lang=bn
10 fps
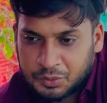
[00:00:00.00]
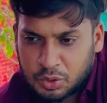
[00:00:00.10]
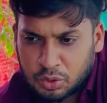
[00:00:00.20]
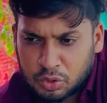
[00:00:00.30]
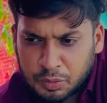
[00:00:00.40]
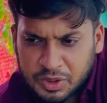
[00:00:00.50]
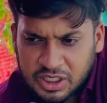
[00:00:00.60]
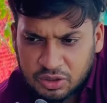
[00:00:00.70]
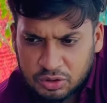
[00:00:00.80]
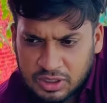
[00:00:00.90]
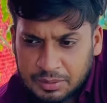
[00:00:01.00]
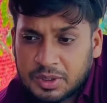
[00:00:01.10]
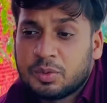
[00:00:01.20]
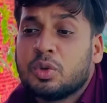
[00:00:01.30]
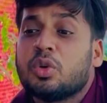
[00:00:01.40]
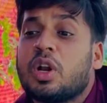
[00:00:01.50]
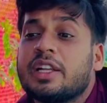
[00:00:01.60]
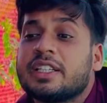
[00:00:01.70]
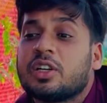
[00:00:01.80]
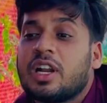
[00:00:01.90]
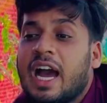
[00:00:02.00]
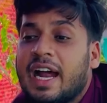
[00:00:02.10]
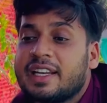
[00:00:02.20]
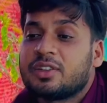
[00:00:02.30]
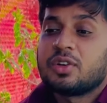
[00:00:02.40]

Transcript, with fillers: তো খুব কিউট নাম দিব ওরা যখন হাঁটে